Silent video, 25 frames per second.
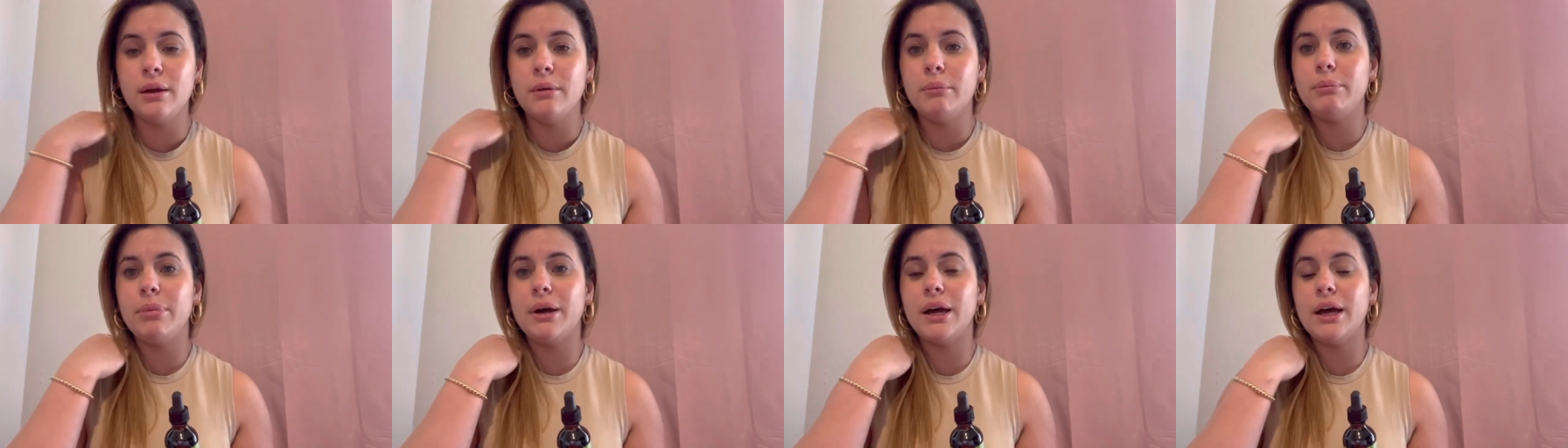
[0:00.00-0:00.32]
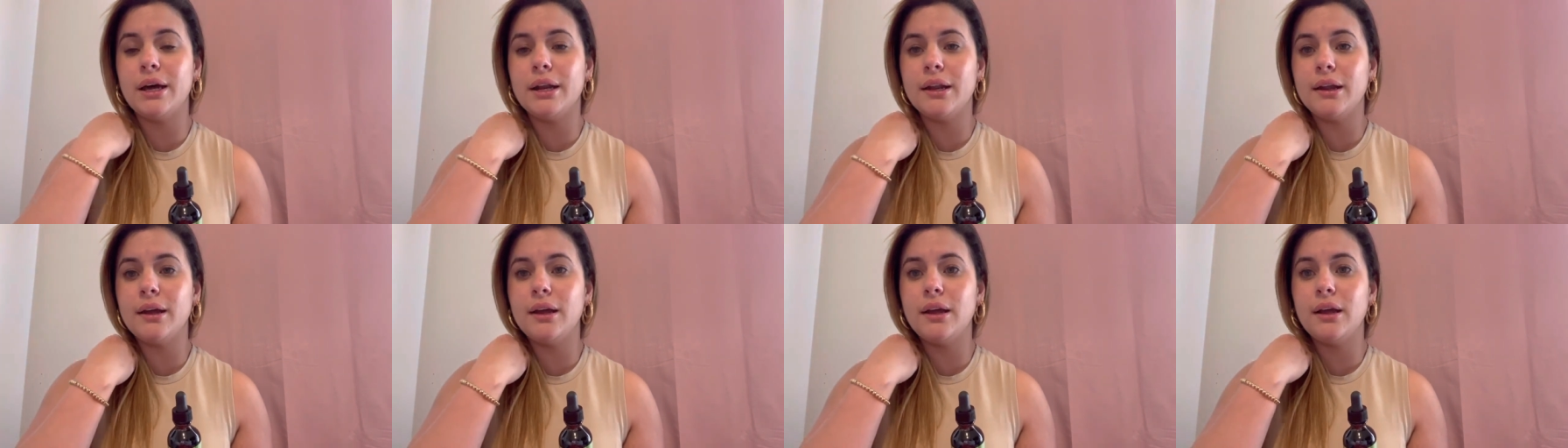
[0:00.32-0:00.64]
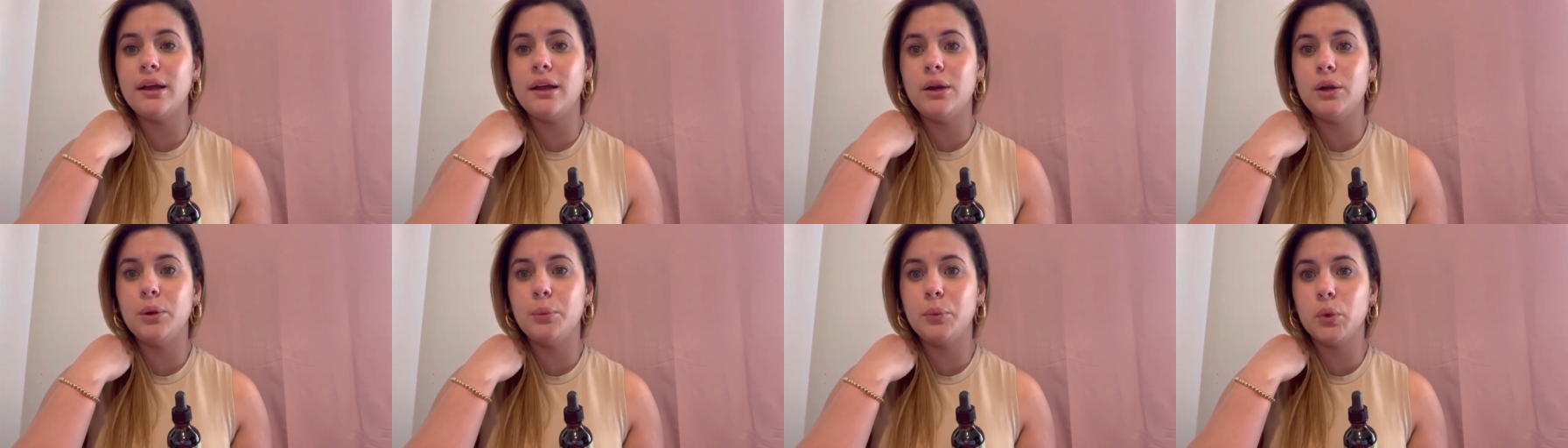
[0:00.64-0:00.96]

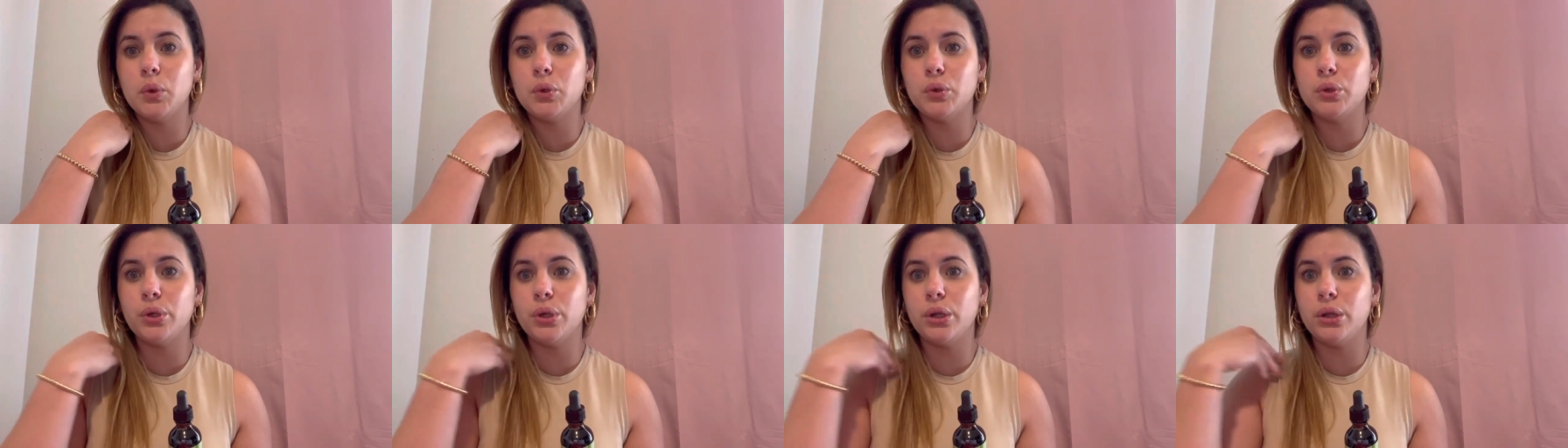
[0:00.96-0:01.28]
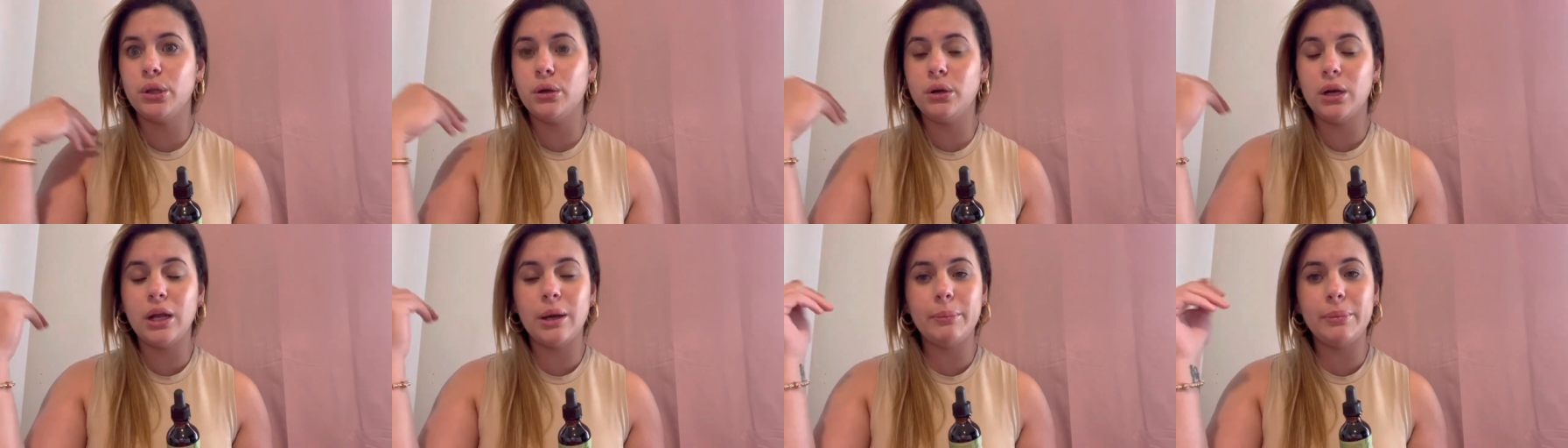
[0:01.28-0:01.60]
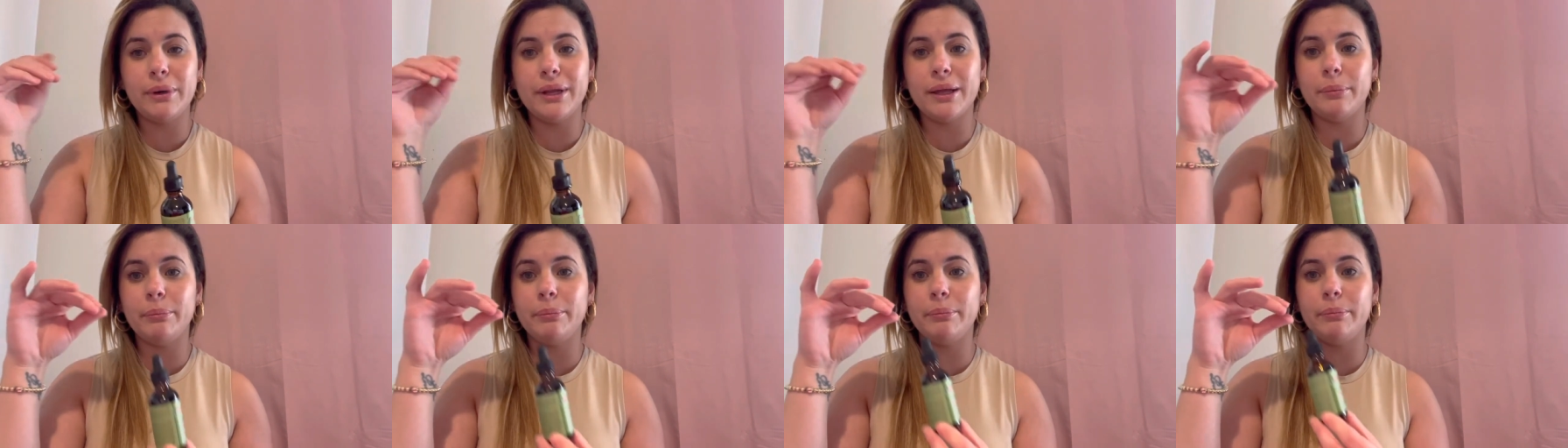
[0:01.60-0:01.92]
para los productos de
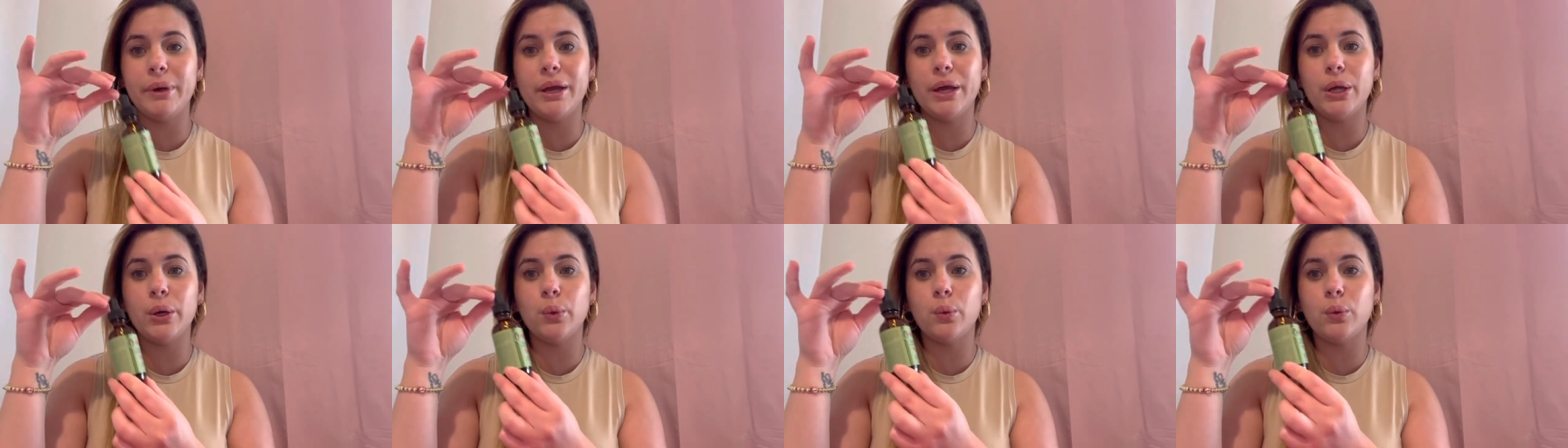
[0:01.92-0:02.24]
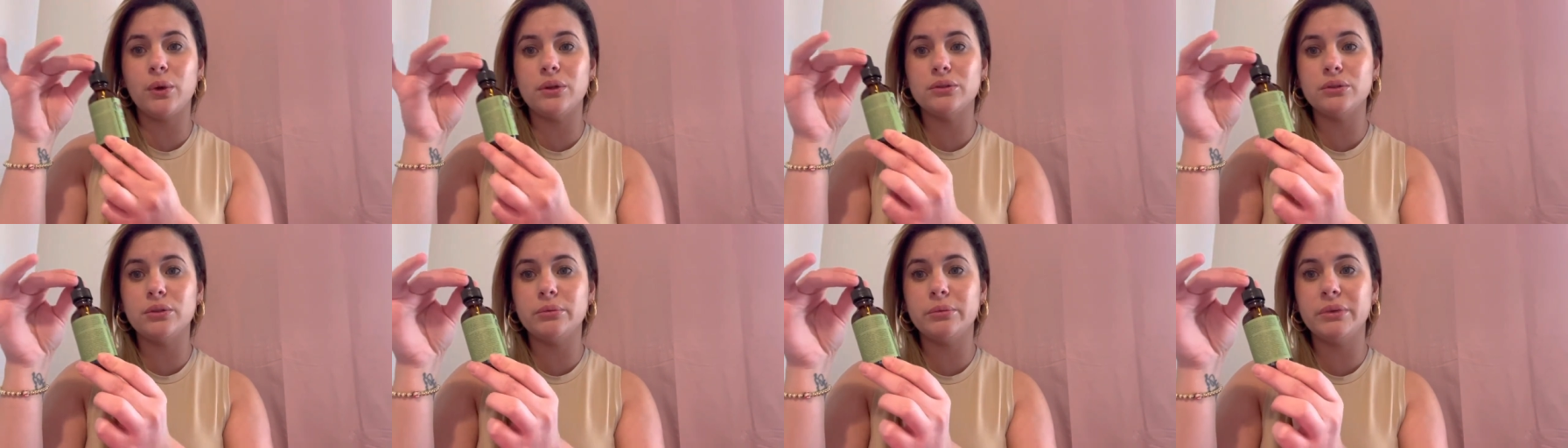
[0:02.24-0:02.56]
Olaplex, pero cuando